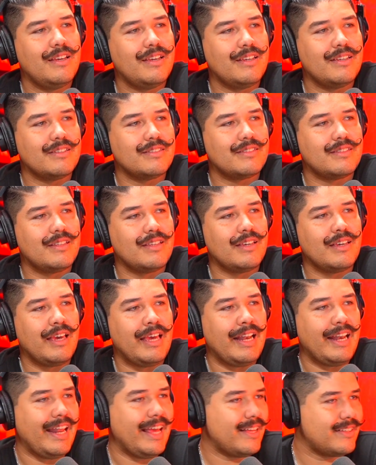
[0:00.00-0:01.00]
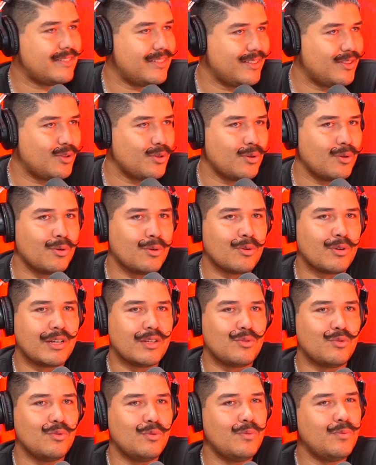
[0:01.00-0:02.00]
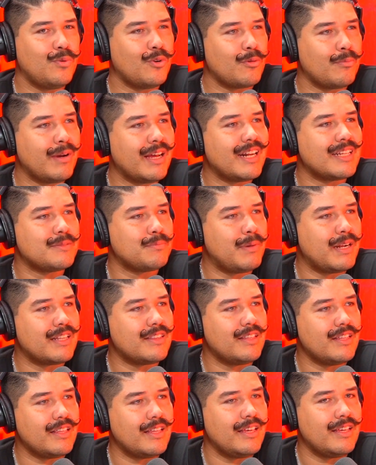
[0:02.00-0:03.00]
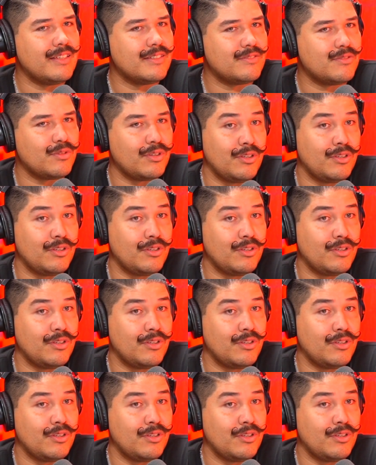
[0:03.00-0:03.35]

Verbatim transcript: este, el éxito o que tú formaras parte de eso.